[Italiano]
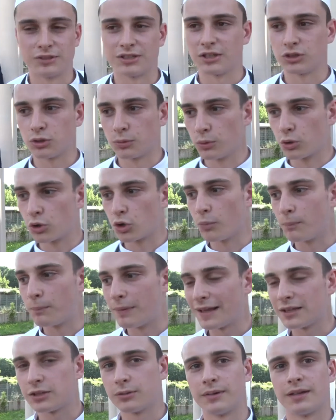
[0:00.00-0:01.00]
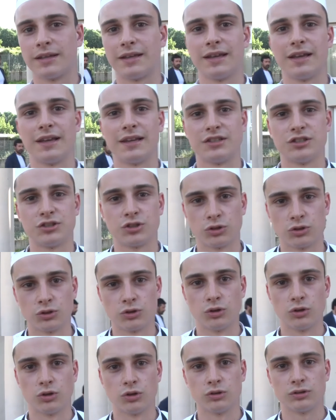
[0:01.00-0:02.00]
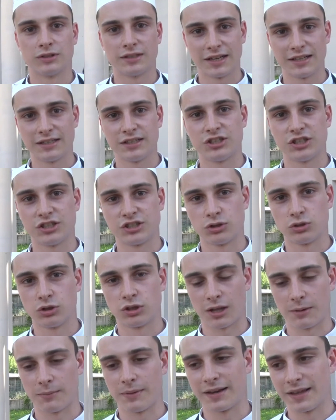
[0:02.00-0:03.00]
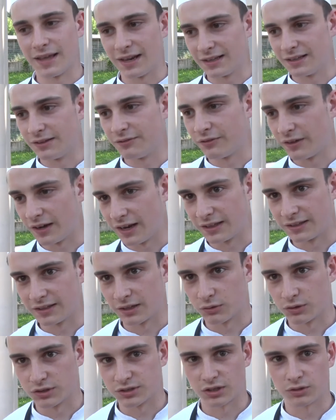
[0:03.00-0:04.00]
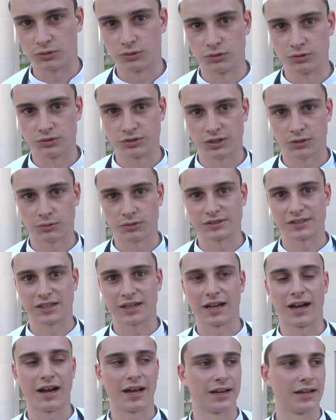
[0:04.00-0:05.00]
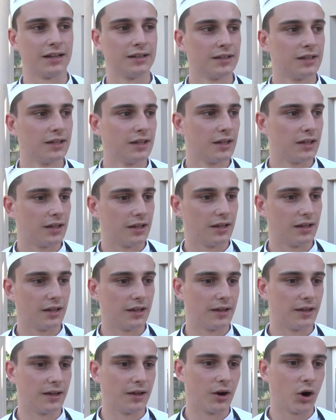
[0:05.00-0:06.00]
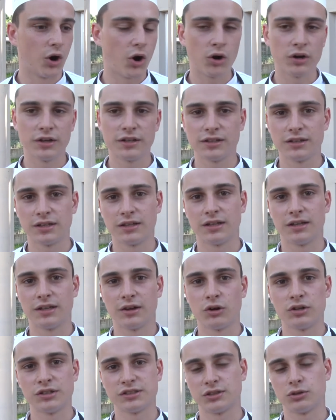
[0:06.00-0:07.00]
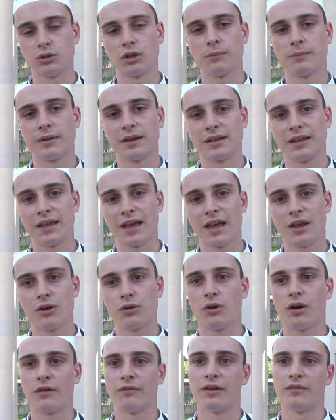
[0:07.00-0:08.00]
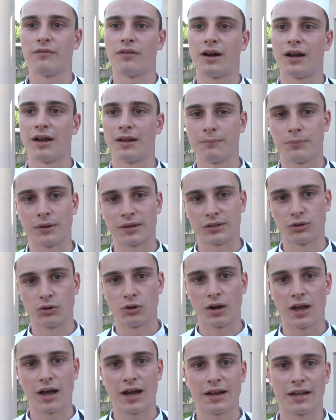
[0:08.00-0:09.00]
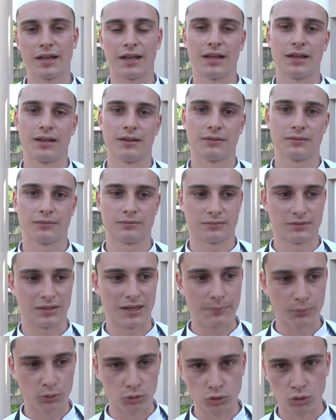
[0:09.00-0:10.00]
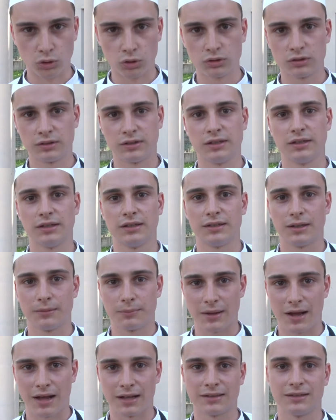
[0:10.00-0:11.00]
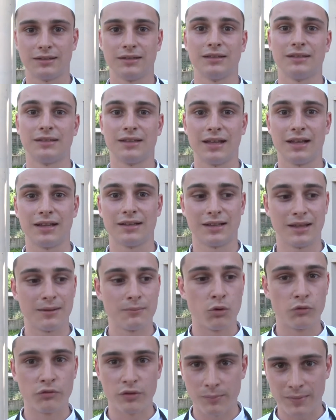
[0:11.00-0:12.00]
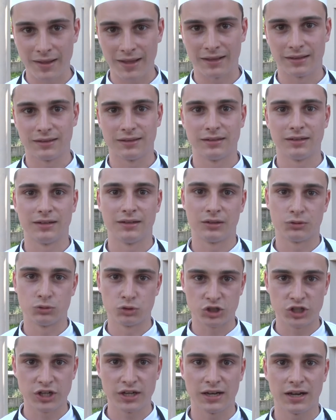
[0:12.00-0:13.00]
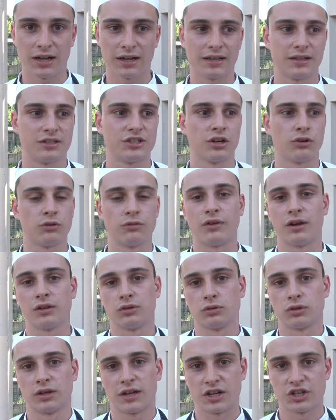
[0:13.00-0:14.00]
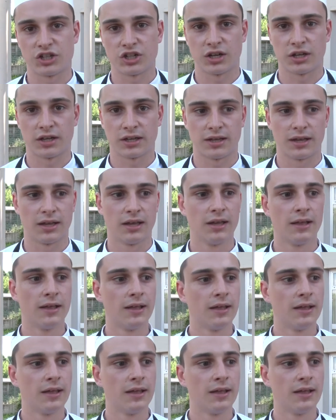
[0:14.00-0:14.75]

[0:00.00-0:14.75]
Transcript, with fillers: sento più completo perché ci sono 13 istituti alberghieri differenti a questa corsa, a questa gara. Eh, ogni, ogni istituto alberghiero aveva in particolare dei prodotti, dei piatti, de, dei movimenti in cucina che ci hanno fatto crescere, che